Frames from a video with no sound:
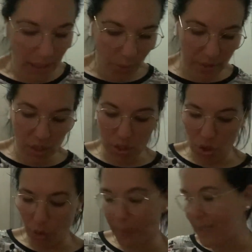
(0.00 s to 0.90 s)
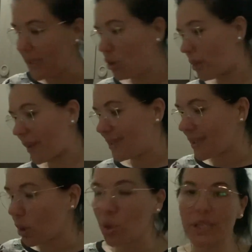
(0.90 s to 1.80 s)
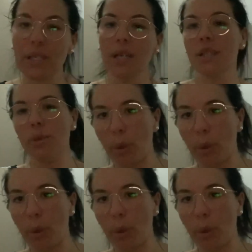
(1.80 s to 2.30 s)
quindi gli sto prendendo i pantaloni tipo